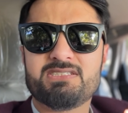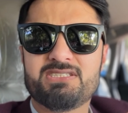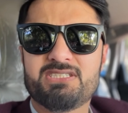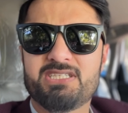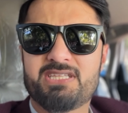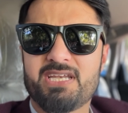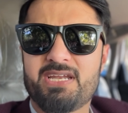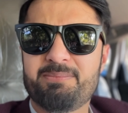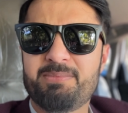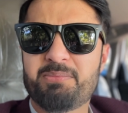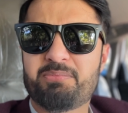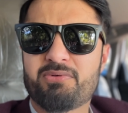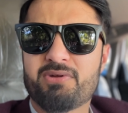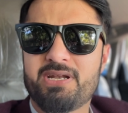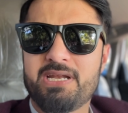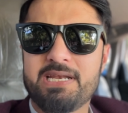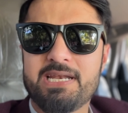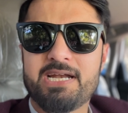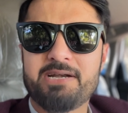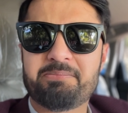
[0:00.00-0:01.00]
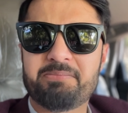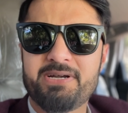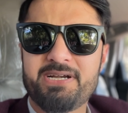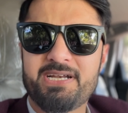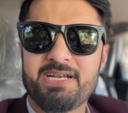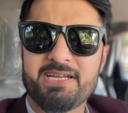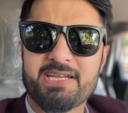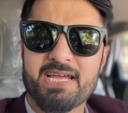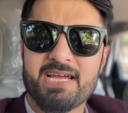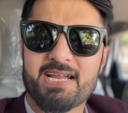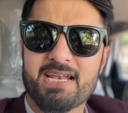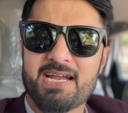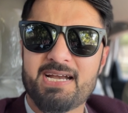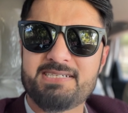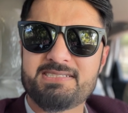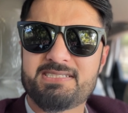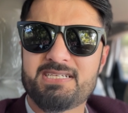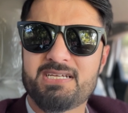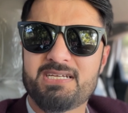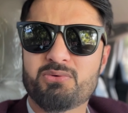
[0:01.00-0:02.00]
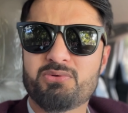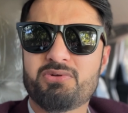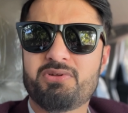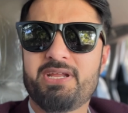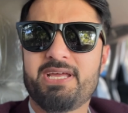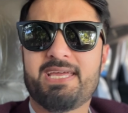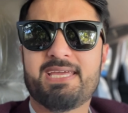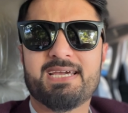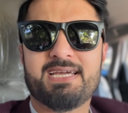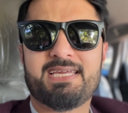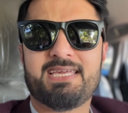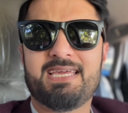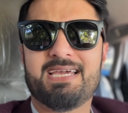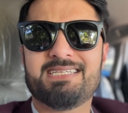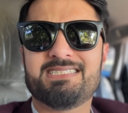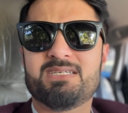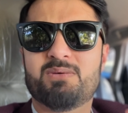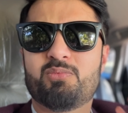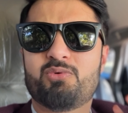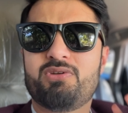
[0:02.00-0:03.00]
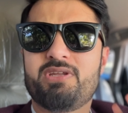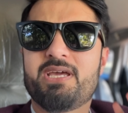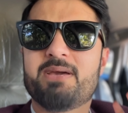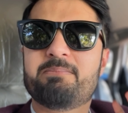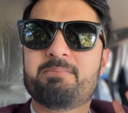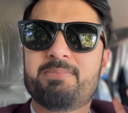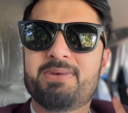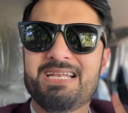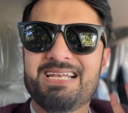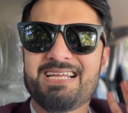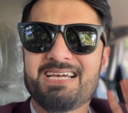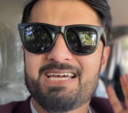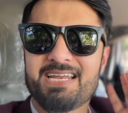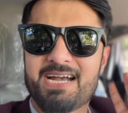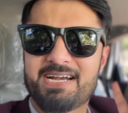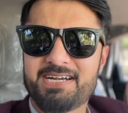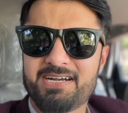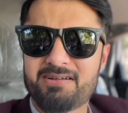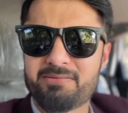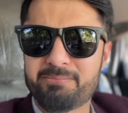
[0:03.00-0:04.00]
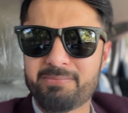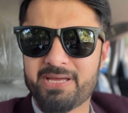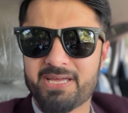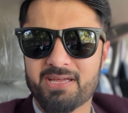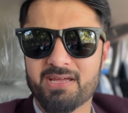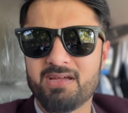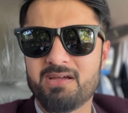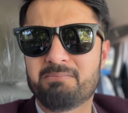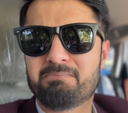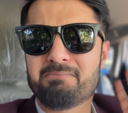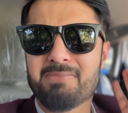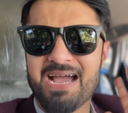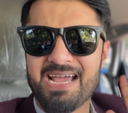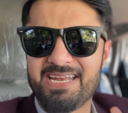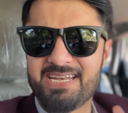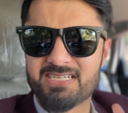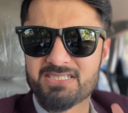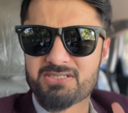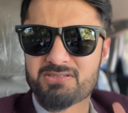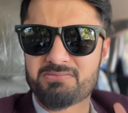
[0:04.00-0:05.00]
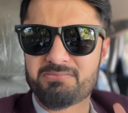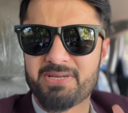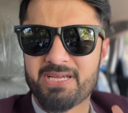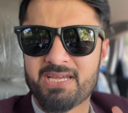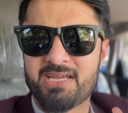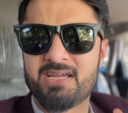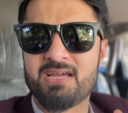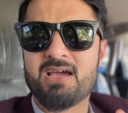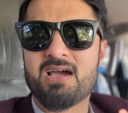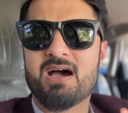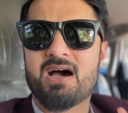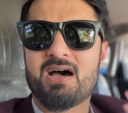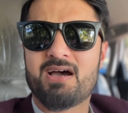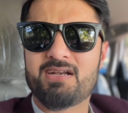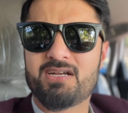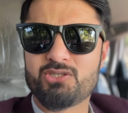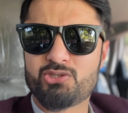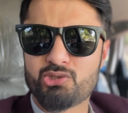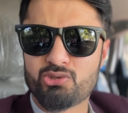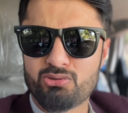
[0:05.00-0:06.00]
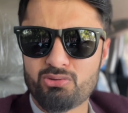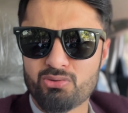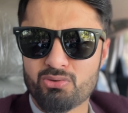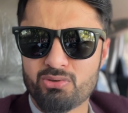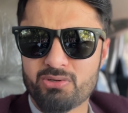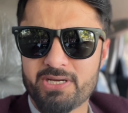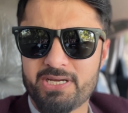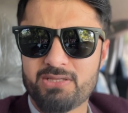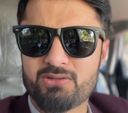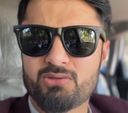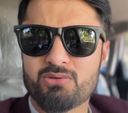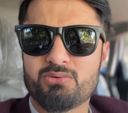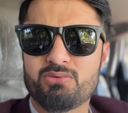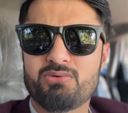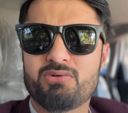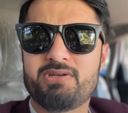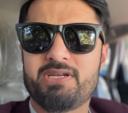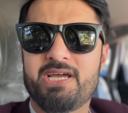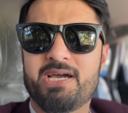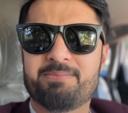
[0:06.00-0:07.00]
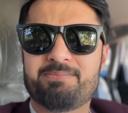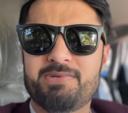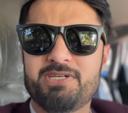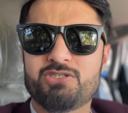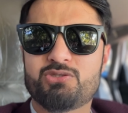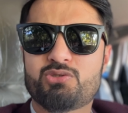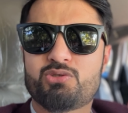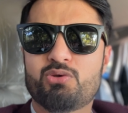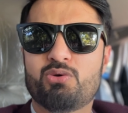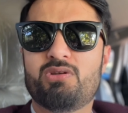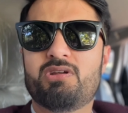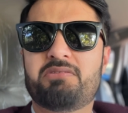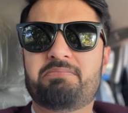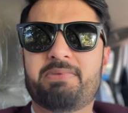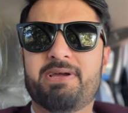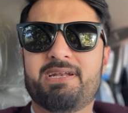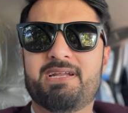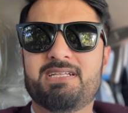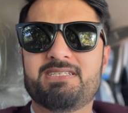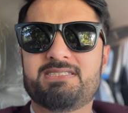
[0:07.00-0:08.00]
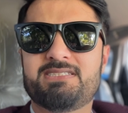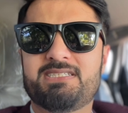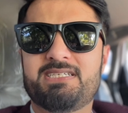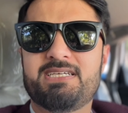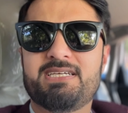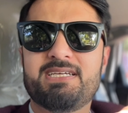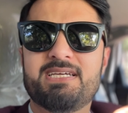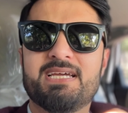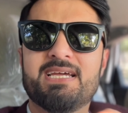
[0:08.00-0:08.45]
जितने भी पुराने नेट मीटरिंग के क्लाइंट्स हैं उन्होंने क्या किया जब उनके बिल क्रेडिट में माइनस में आना शुरू हो गए तो उन्होंने अपने सोलर पैनल्स की